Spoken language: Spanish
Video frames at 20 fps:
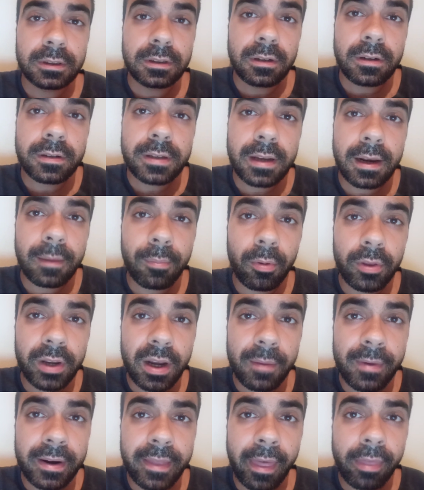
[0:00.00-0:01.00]
se le podría
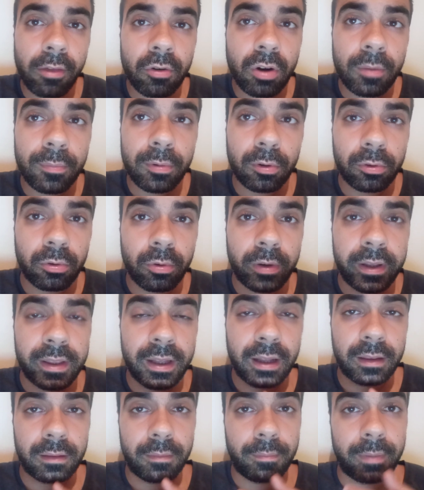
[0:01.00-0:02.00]
haber dado una
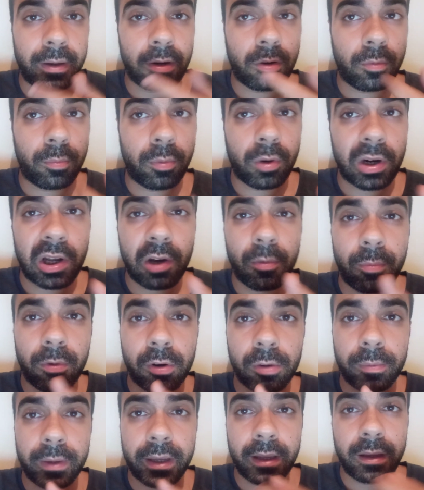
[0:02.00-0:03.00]
oportunidad, pero por A o
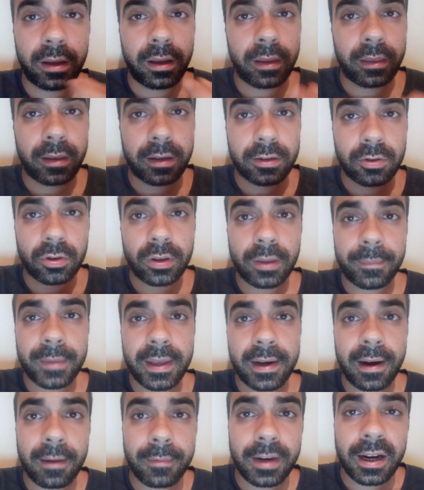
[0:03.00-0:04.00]
por B, y de eso
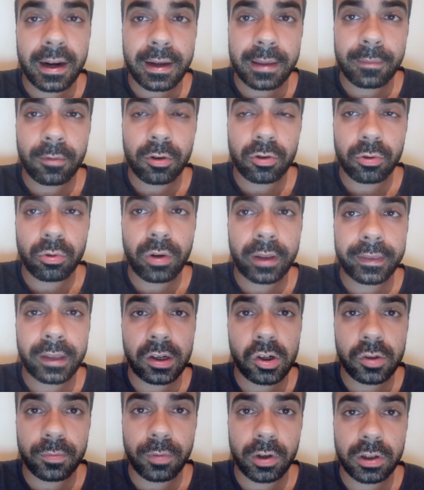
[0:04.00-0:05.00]
también hablaremos durante
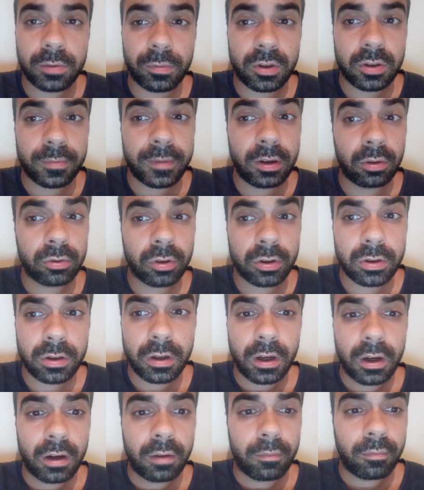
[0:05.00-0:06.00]
los próximos minutos,
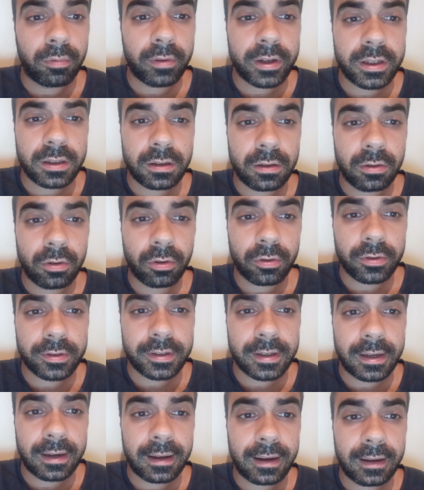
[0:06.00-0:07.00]
pues no
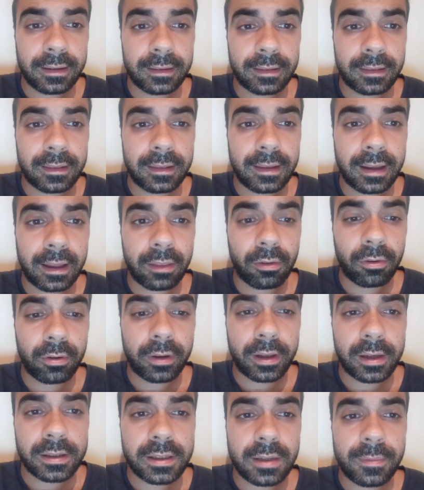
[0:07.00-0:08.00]
se la ha dado
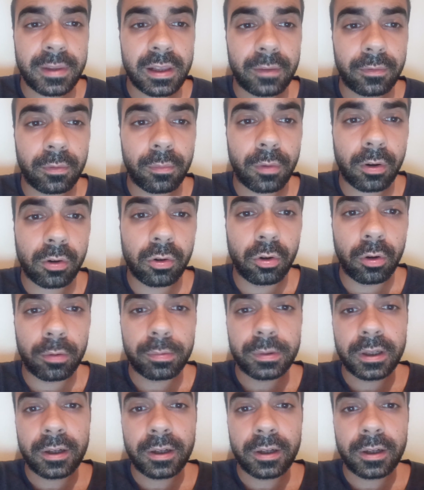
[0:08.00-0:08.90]
el Sevilla Fútbol Club.